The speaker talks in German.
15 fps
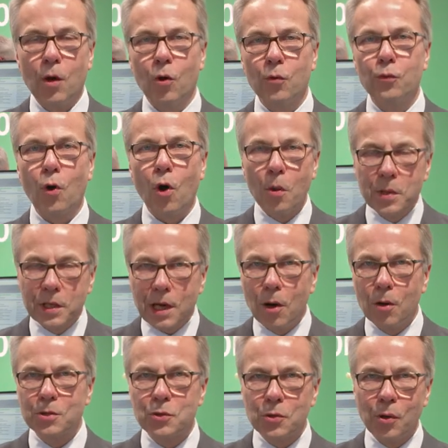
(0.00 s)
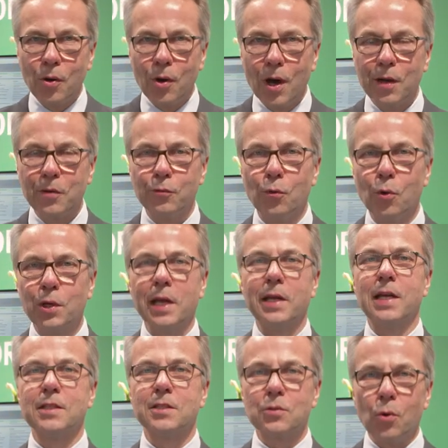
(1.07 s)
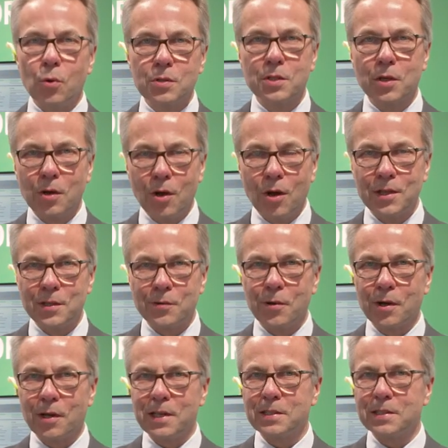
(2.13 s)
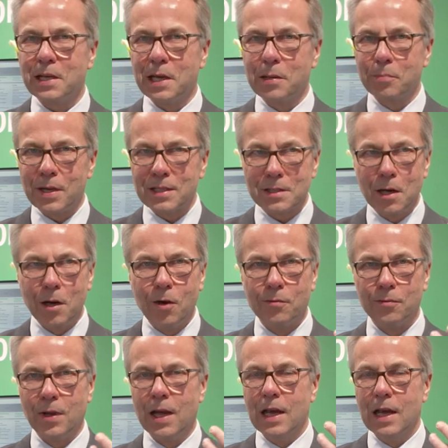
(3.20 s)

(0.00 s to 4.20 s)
und freue mich auch zu hören, wo denn jetzt unsere Leute wirklich sehen, pass auf,